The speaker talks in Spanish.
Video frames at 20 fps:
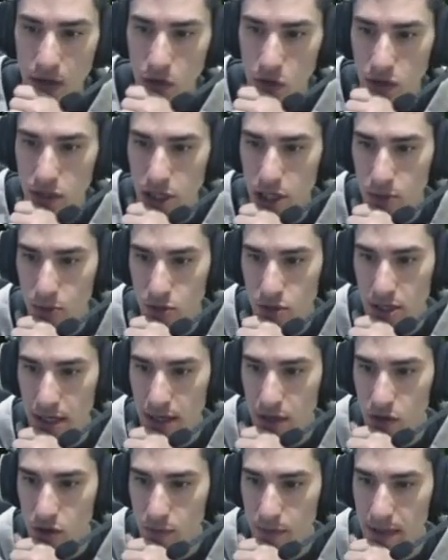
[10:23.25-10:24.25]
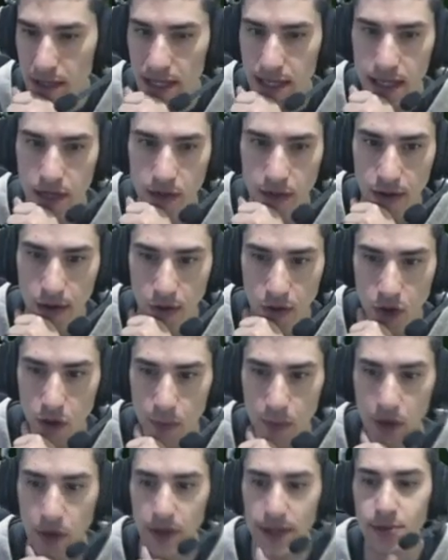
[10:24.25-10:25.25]
Y luego tenemos ahí dos espadaña y de
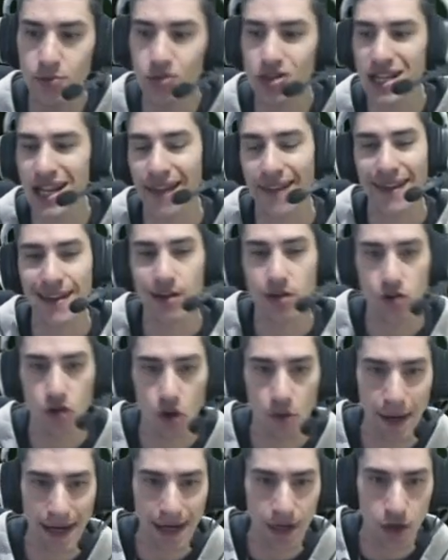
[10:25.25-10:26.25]
algodón, pero queremos la de hilo normal y